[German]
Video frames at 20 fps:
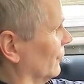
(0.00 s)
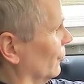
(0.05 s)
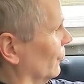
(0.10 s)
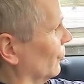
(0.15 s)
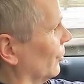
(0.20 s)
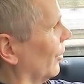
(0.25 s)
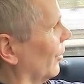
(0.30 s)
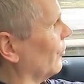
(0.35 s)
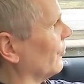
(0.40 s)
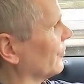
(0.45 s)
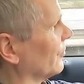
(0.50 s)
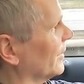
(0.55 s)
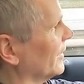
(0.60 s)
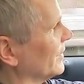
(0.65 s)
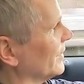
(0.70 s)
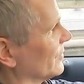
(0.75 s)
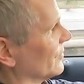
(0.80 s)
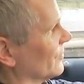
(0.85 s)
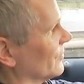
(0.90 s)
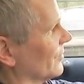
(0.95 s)
So, auf
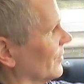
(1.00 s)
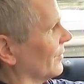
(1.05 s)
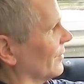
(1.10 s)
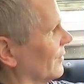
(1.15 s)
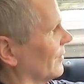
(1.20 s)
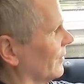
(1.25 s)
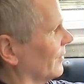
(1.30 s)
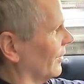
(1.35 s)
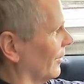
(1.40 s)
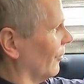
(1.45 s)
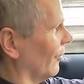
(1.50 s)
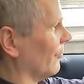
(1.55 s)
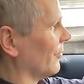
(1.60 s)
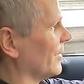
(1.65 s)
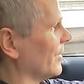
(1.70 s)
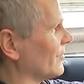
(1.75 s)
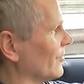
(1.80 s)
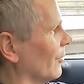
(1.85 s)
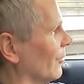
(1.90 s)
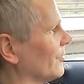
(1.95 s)
geht's.
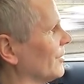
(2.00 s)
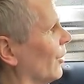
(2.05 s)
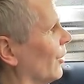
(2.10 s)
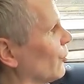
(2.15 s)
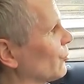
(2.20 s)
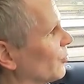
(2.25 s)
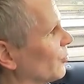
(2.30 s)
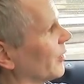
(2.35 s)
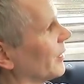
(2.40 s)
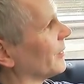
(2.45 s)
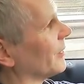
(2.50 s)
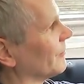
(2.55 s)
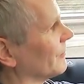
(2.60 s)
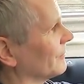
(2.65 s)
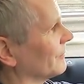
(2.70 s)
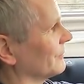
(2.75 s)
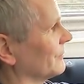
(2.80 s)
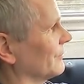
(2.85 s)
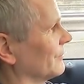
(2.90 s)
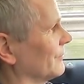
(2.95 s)
Auf geht's auf die Autobahn.